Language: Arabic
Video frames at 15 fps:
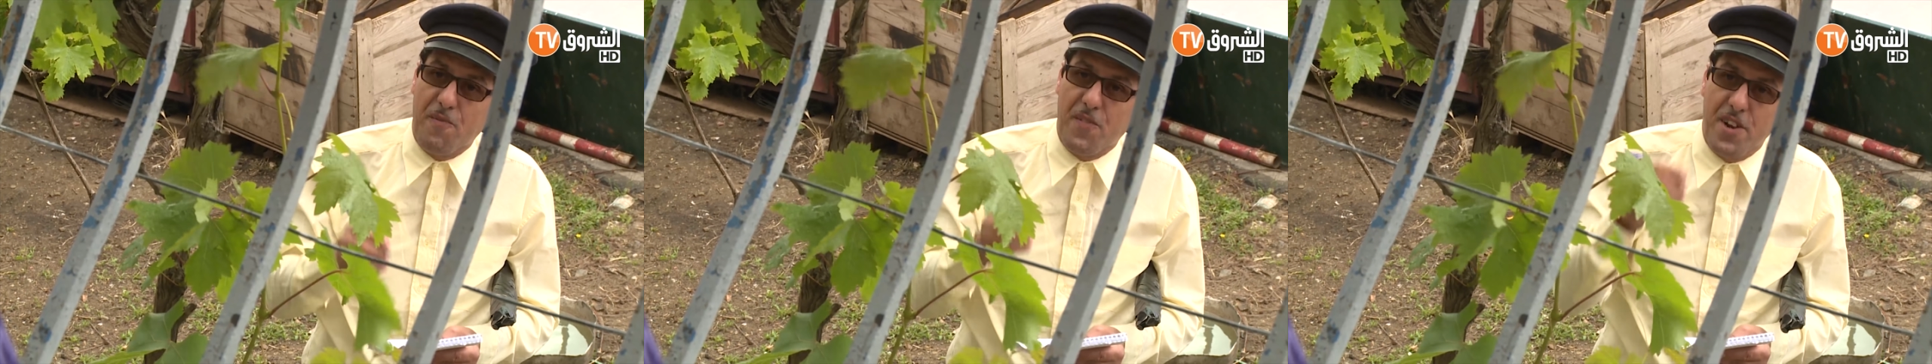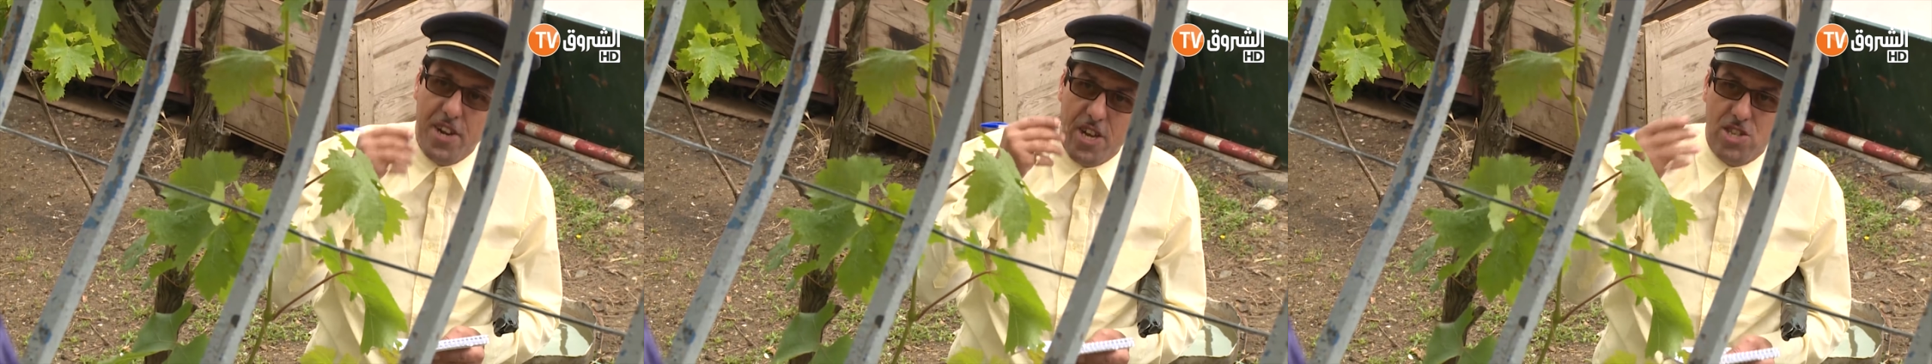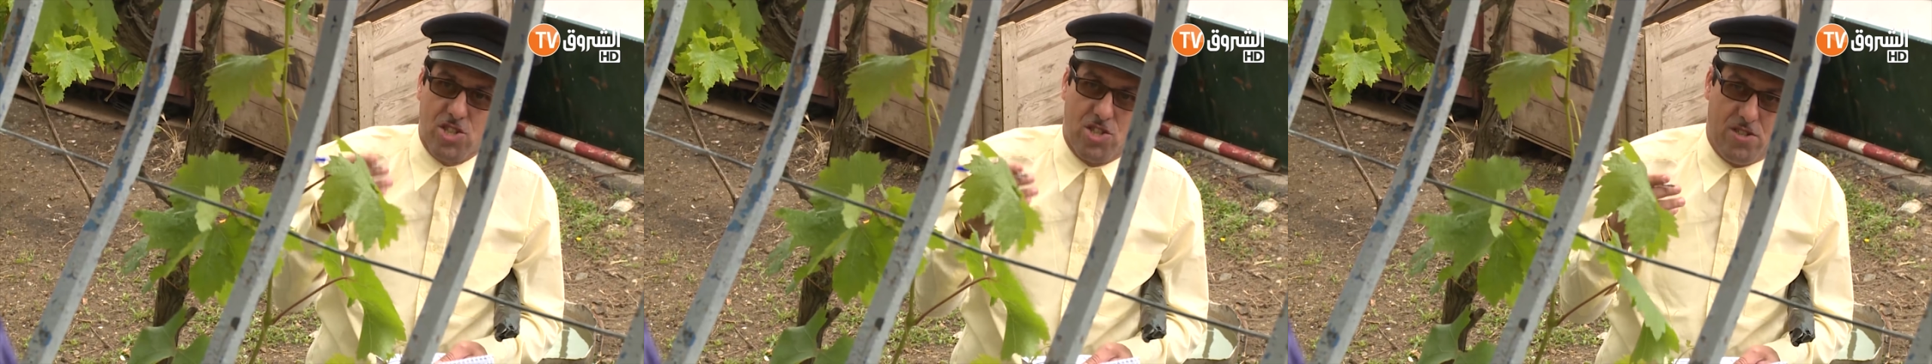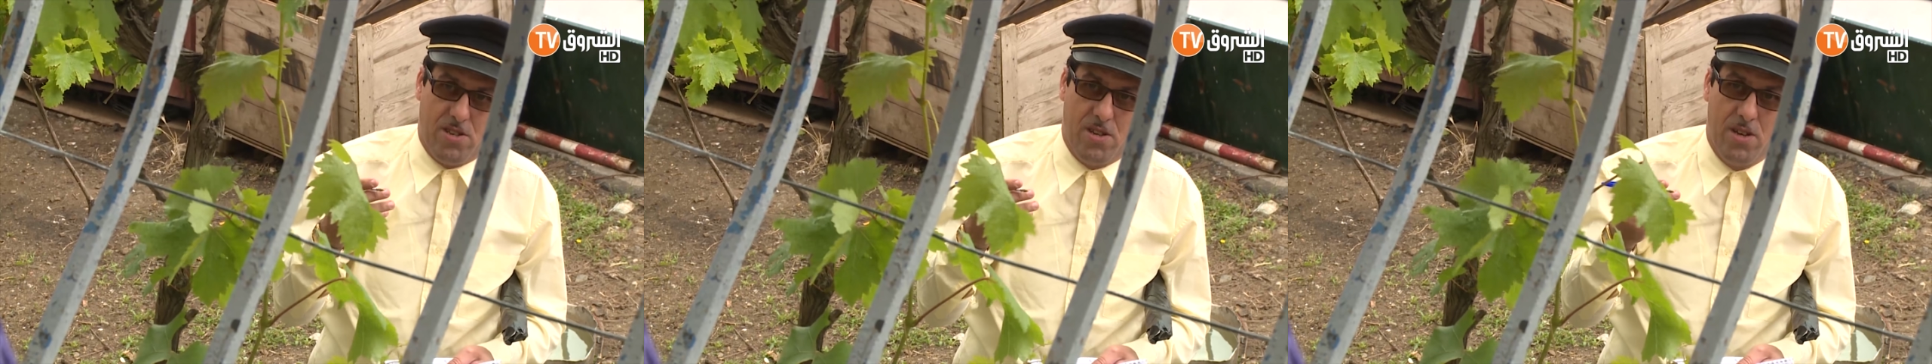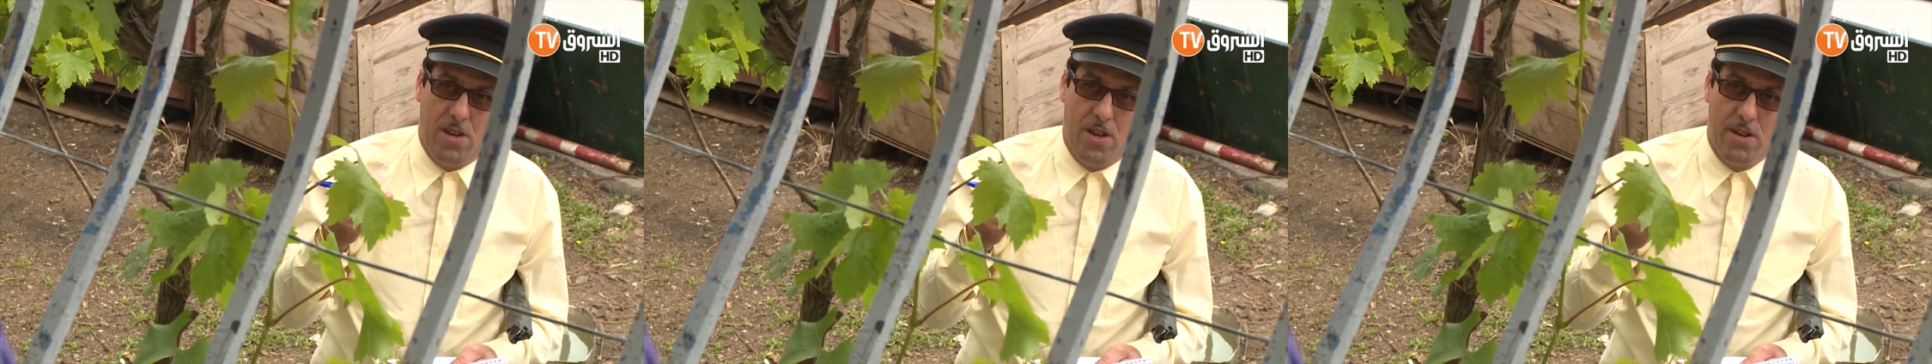فنش
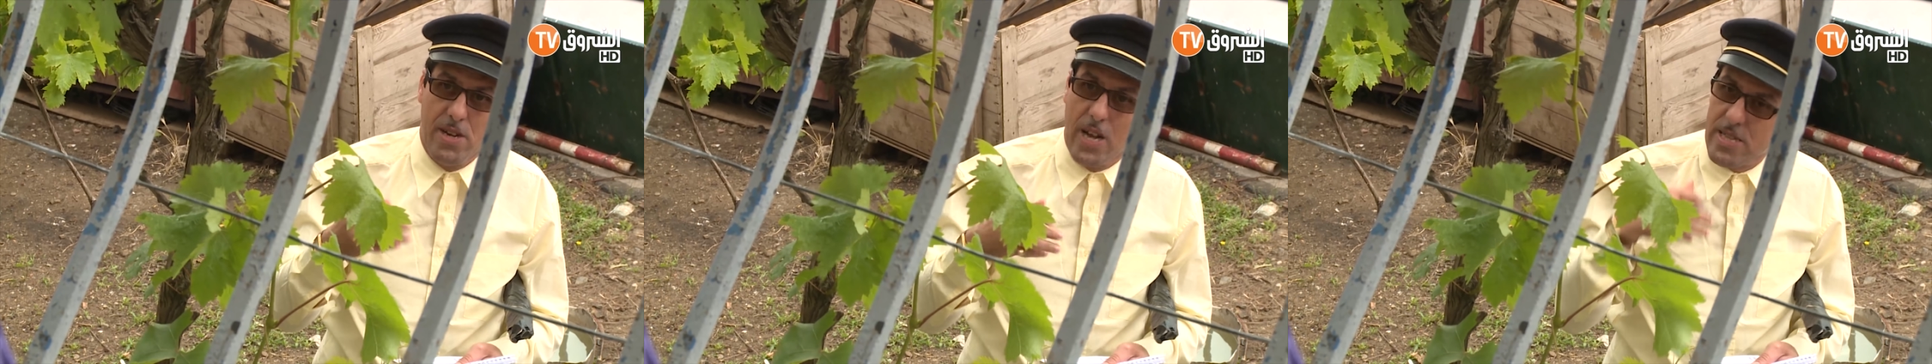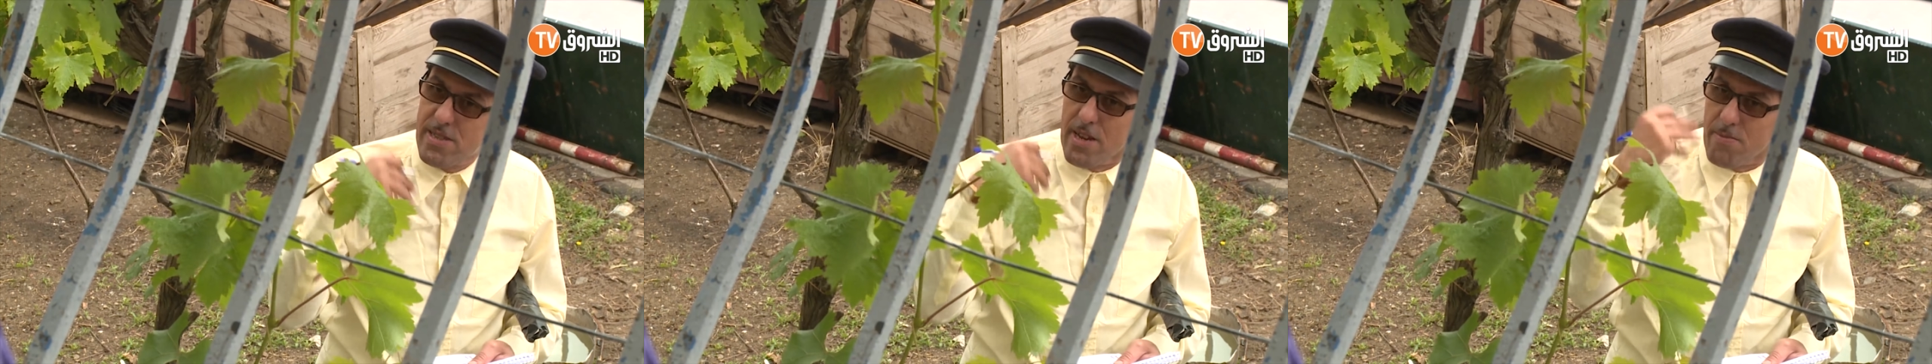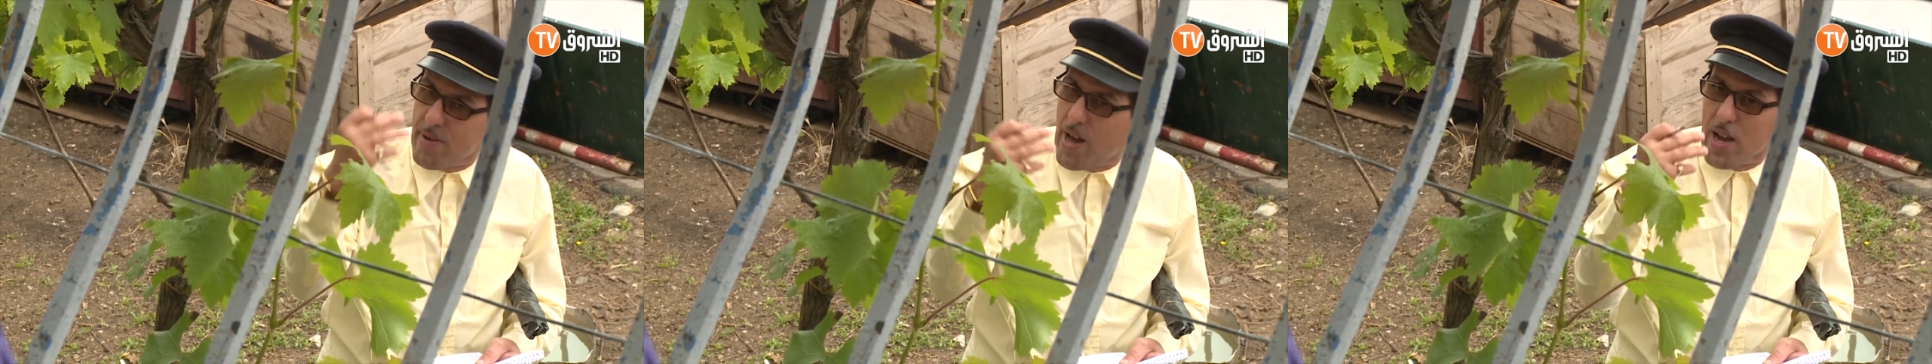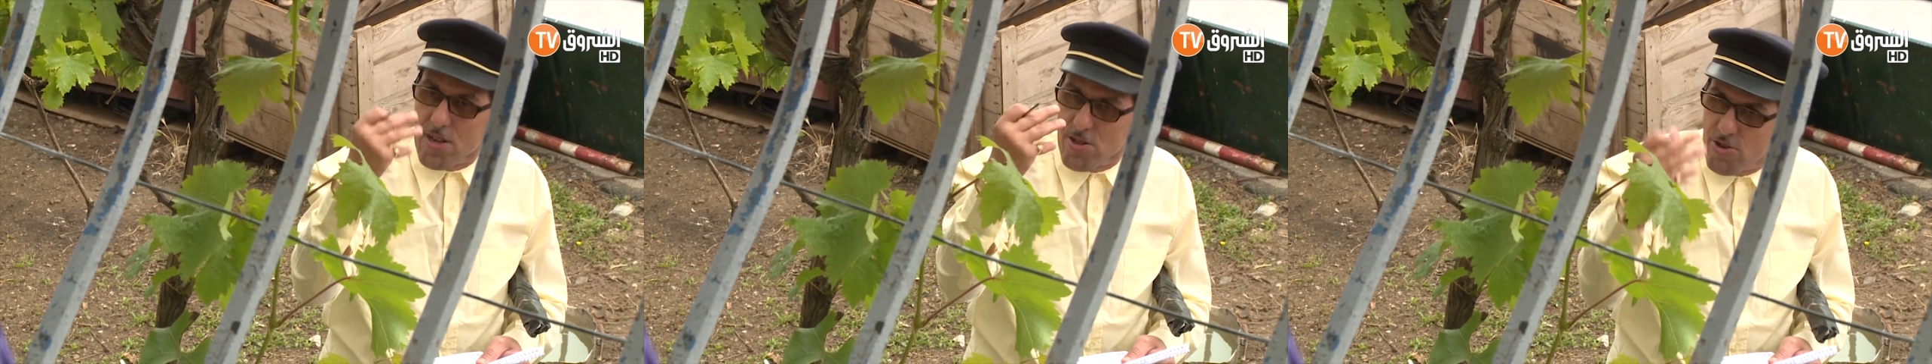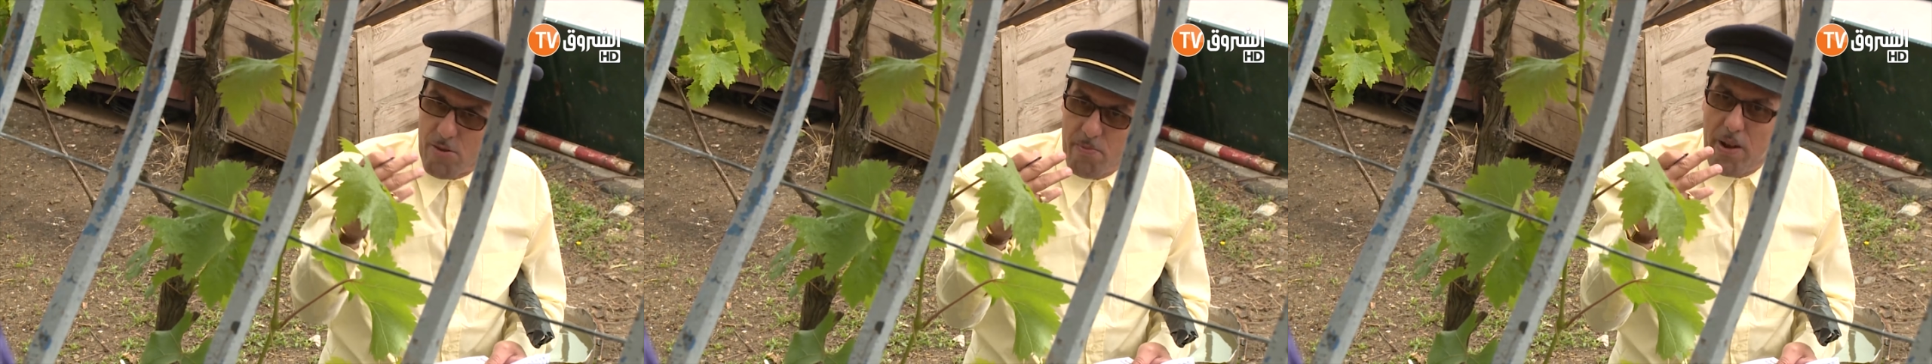نهضر معاك
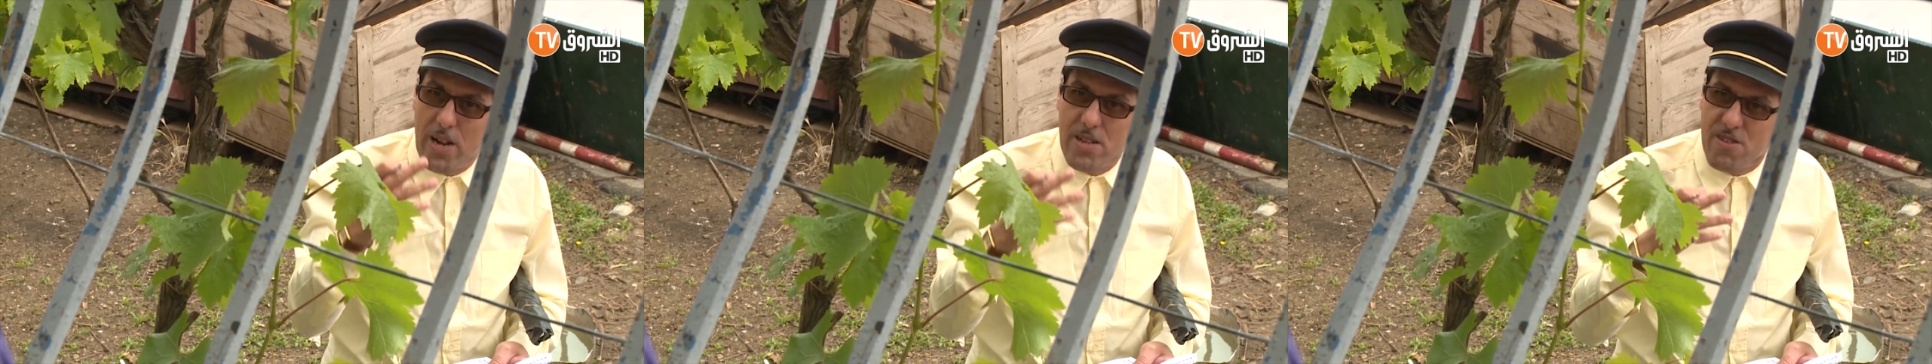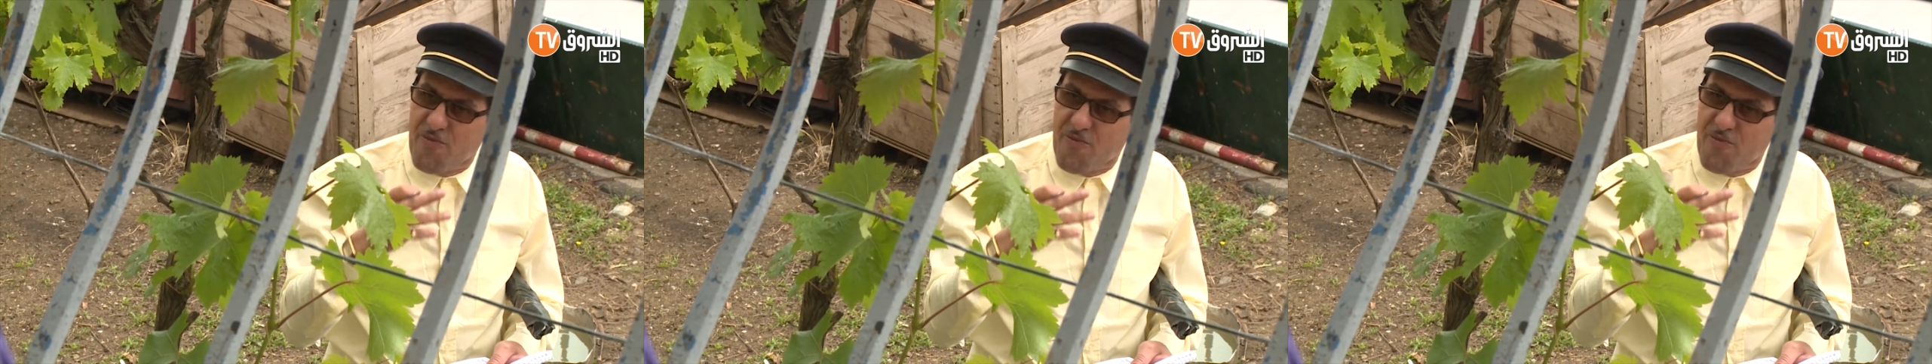نورمال